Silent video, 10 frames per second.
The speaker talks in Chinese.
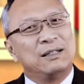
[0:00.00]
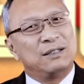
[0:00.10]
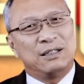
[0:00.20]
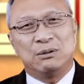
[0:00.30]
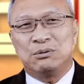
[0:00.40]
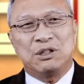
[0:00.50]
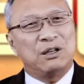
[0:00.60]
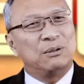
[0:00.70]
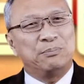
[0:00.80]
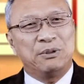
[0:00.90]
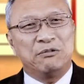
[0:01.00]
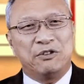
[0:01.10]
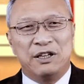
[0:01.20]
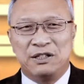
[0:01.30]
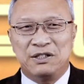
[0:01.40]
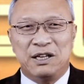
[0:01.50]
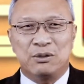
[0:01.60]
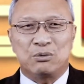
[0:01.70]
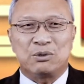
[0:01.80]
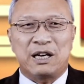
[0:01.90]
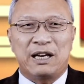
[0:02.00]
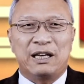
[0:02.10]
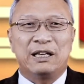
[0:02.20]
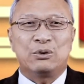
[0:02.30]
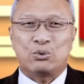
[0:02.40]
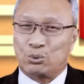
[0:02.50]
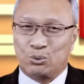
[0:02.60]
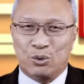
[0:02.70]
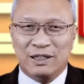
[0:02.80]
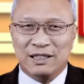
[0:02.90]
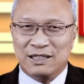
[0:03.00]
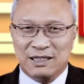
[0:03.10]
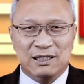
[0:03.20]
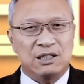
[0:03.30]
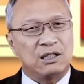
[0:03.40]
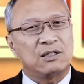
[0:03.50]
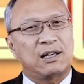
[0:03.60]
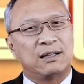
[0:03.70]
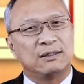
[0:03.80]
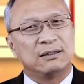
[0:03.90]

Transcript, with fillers: 基督教并非建筑在主观的信心上。